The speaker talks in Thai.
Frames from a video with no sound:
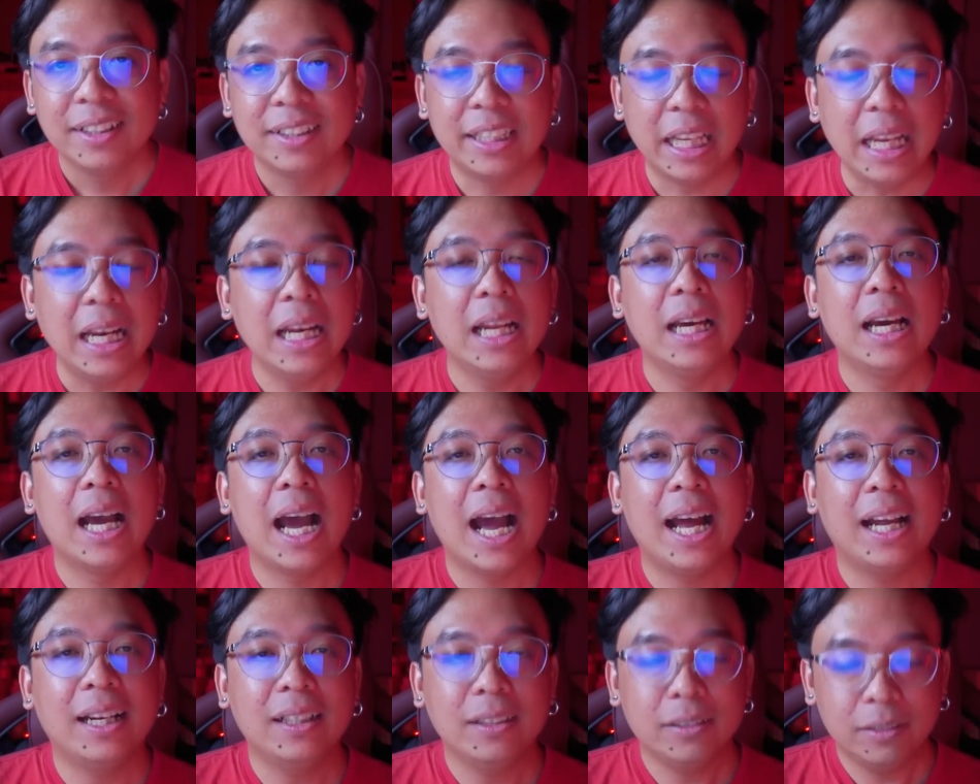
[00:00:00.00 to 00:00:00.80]
ที่เหลื
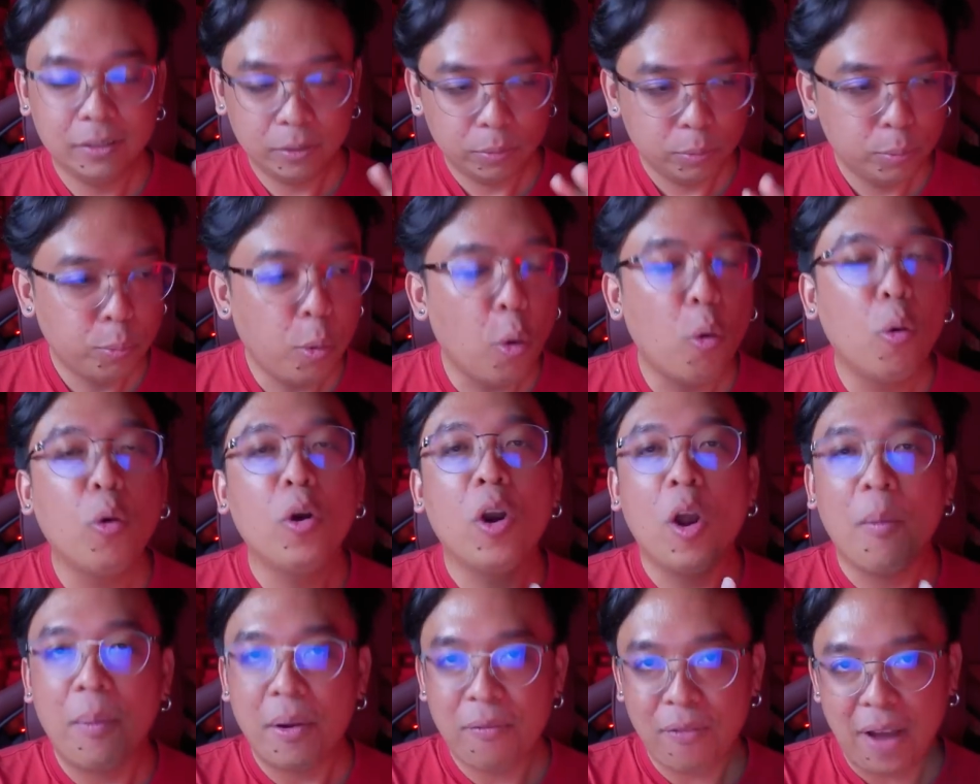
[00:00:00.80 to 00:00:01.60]
อพวกคุ
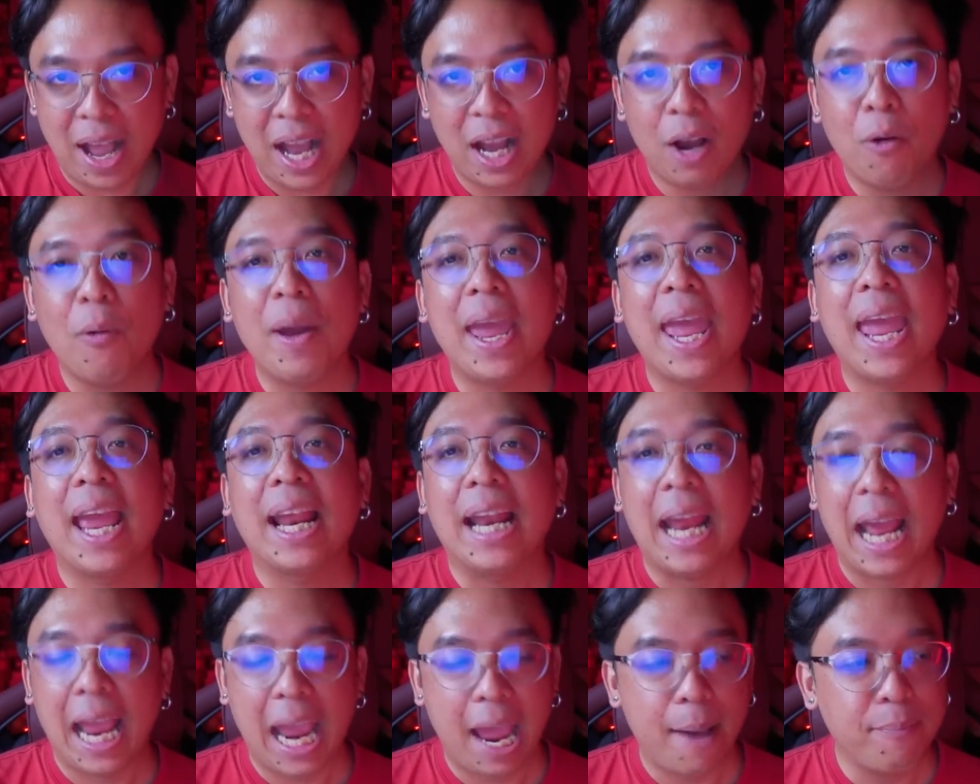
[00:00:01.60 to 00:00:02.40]
ณลองไปฟังเอาเอง
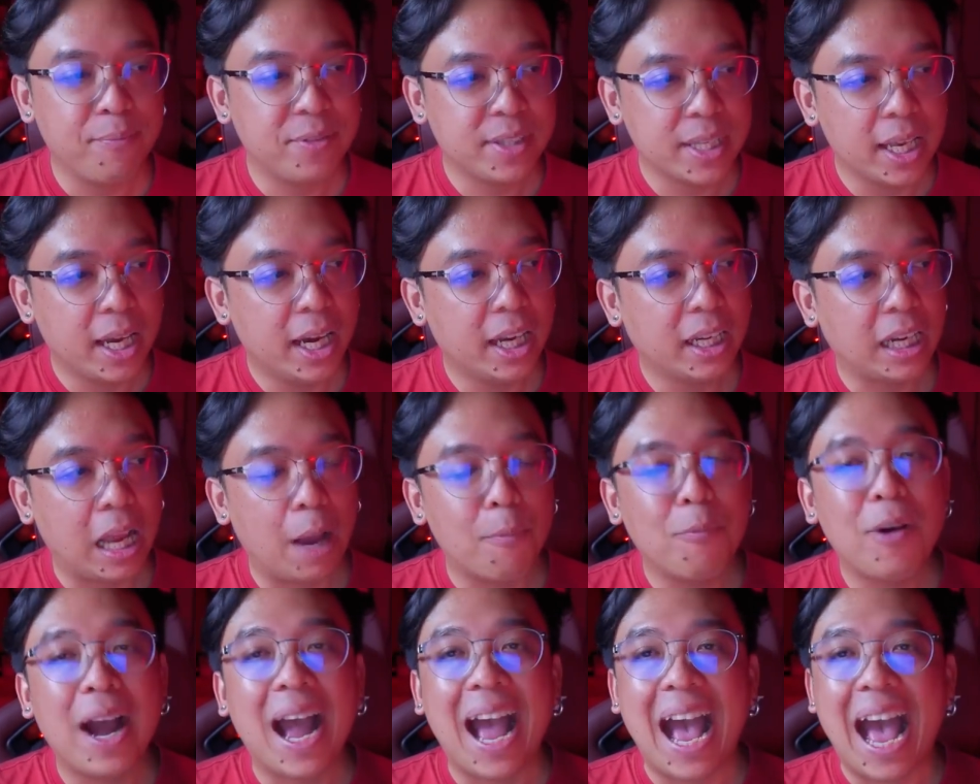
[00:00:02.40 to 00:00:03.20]
นะครับเซิร์ช
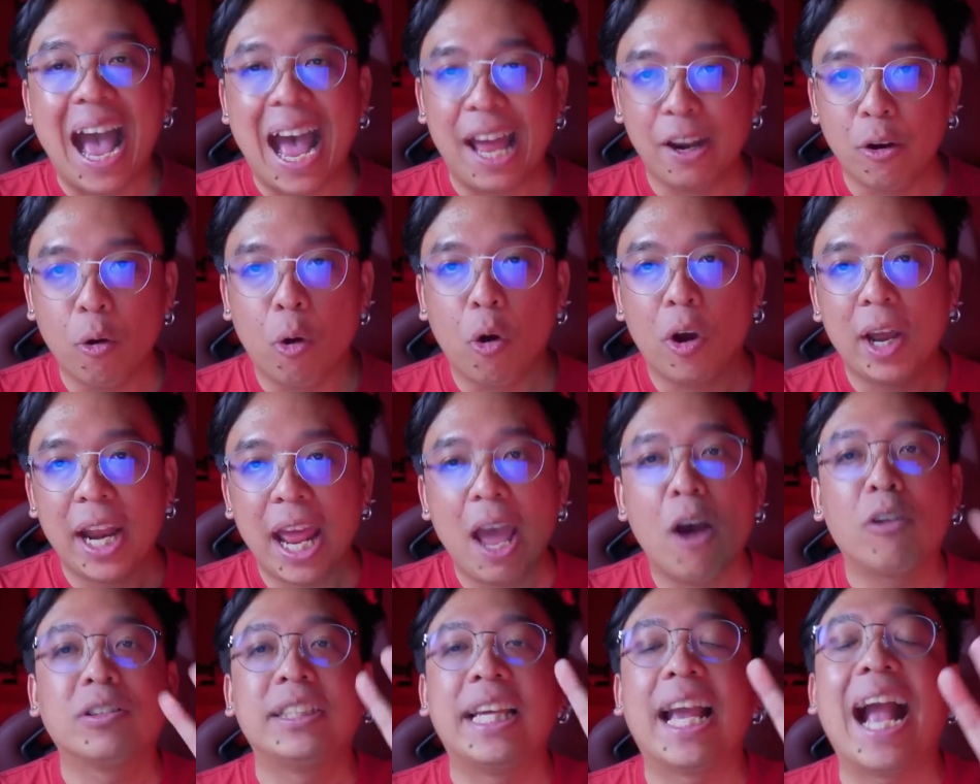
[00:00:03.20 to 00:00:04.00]
คำว่าอาโดก็
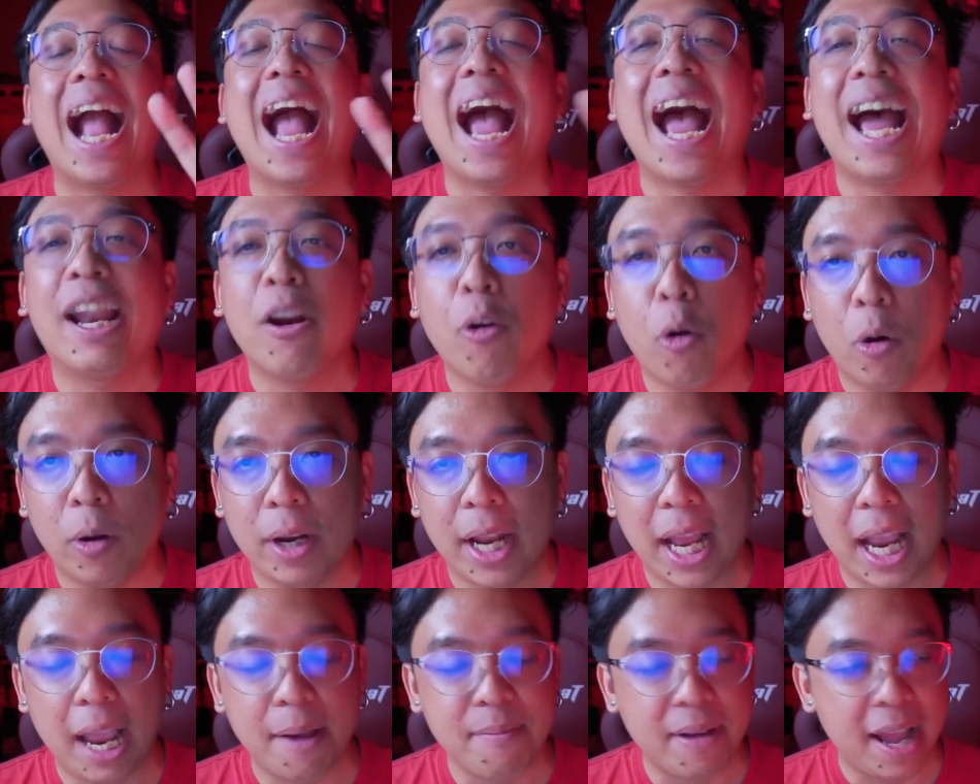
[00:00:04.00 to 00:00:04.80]
ได้ออกเสียงอาโด
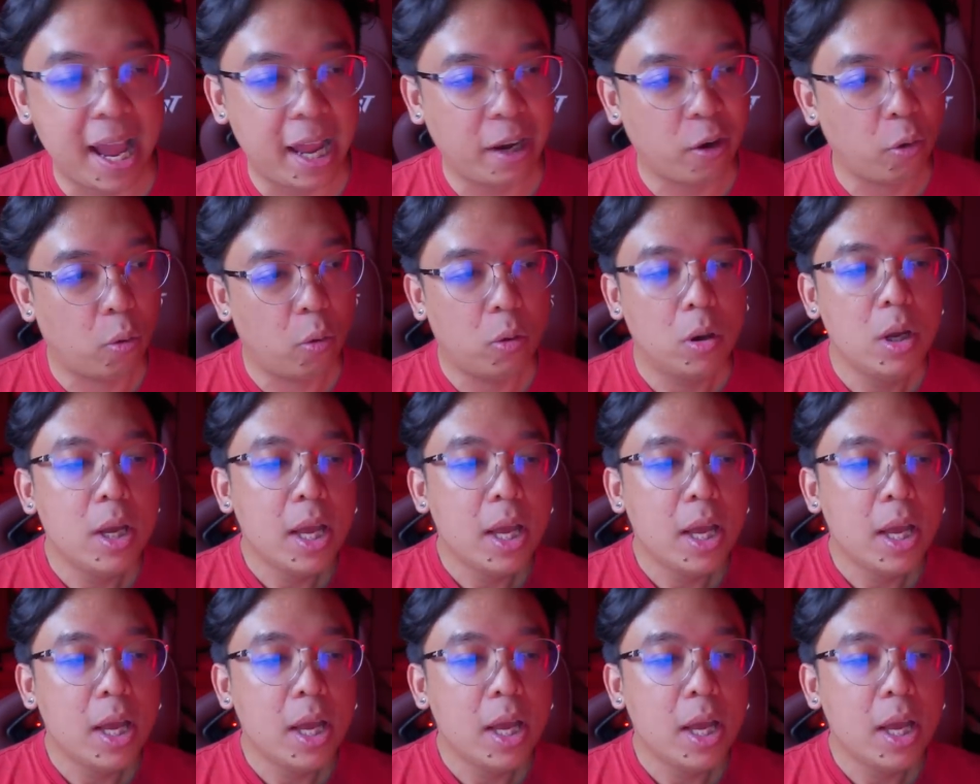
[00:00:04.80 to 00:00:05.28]
นะครับอาโด